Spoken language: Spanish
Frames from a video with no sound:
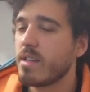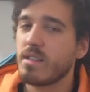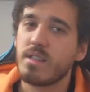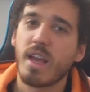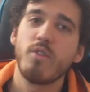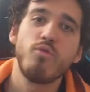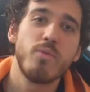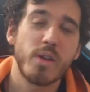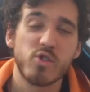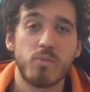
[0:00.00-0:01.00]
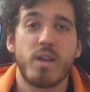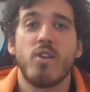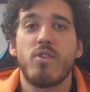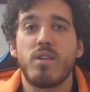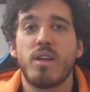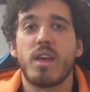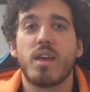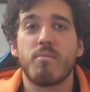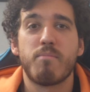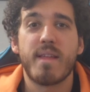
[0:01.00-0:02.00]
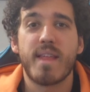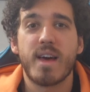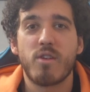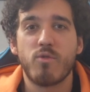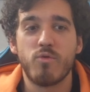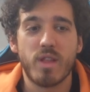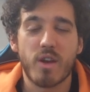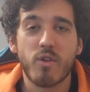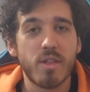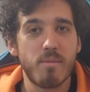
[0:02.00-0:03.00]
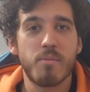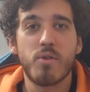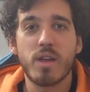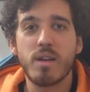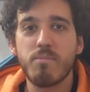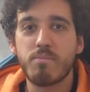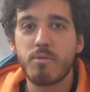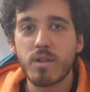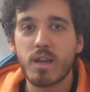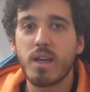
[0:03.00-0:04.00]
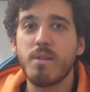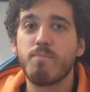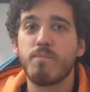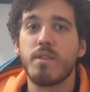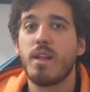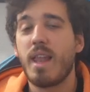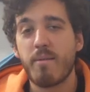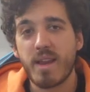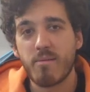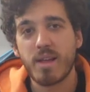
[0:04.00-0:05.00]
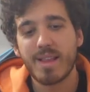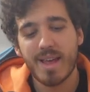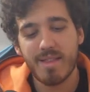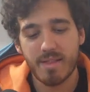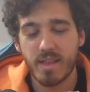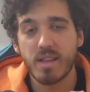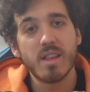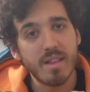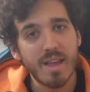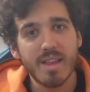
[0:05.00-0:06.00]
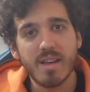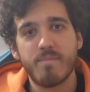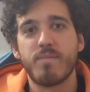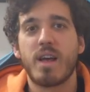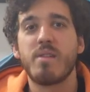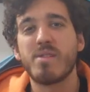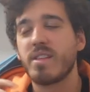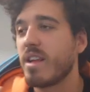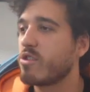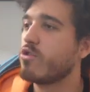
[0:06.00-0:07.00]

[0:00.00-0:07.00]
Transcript: Si es un número superior, eh, va a dar un error de memoria porque la variable está destinada a almacenar